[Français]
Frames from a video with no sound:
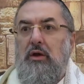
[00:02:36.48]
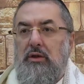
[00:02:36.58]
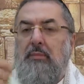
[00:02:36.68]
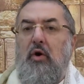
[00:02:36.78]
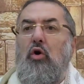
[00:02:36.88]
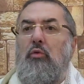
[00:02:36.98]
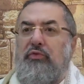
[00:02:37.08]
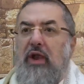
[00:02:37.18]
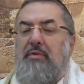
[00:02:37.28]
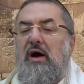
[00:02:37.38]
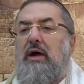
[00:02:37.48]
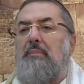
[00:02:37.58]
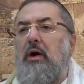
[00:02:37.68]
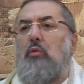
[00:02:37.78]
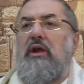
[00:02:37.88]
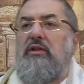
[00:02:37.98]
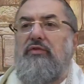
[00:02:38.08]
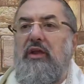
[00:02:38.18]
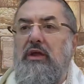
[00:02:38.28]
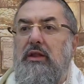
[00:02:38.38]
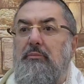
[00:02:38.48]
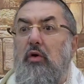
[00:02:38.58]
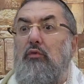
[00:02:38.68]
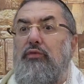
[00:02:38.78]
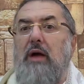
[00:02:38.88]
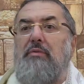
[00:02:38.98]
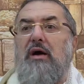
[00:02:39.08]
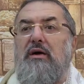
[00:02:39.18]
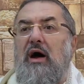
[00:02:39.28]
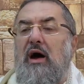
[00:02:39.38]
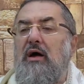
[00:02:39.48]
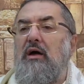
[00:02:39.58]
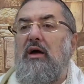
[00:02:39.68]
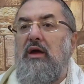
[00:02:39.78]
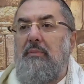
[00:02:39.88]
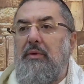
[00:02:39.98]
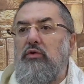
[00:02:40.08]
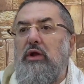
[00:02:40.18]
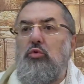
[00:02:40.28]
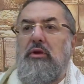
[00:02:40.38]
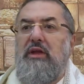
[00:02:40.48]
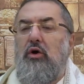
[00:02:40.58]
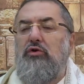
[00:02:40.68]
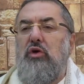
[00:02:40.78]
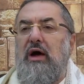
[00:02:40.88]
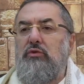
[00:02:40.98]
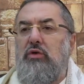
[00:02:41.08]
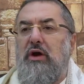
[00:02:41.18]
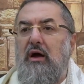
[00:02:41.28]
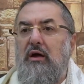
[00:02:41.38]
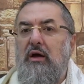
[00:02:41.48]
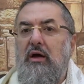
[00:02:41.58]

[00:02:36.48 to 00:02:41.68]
D'abord, on fait la bracha, après on met les tefilines. D'abord, on fait la bracha, et après on allume les nérodes de Hanouka.